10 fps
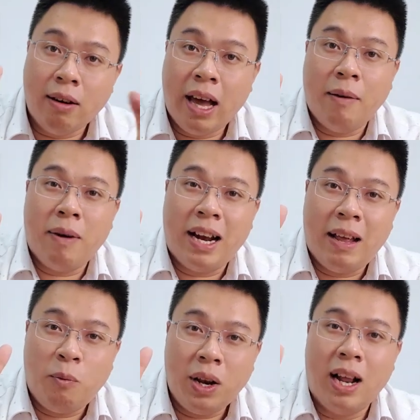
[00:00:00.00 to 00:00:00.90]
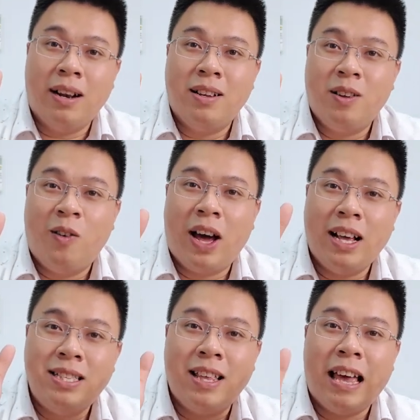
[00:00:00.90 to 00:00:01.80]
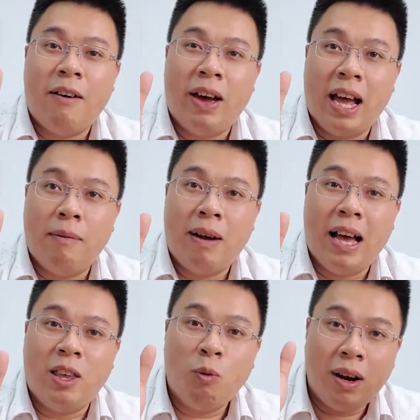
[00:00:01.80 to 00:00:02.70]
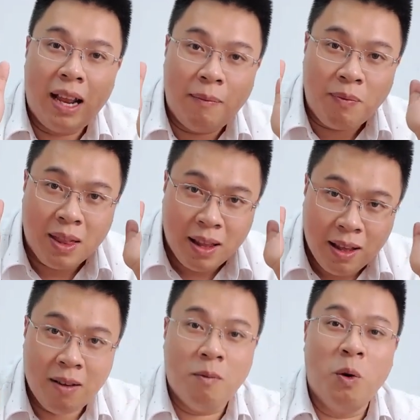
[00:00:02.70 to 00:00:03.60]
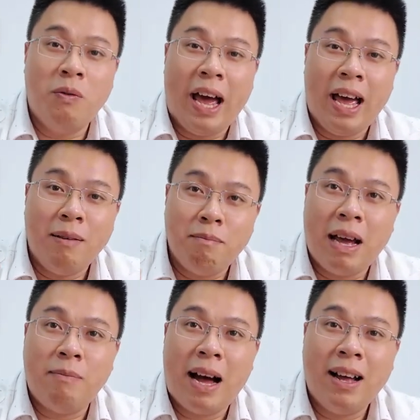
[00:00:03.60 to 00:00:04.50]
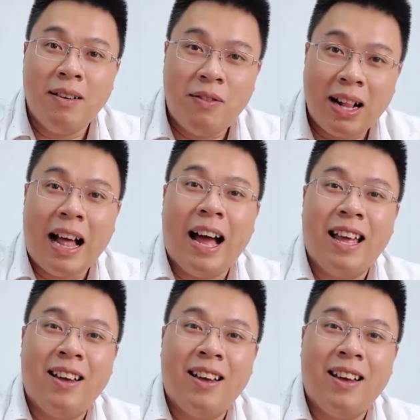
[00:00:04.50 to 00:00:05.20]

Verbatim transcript: trước khi mà anh em quyết định ok xin chào và hẹn gặp lại chúc anh em vui vẻ may mắn phát tài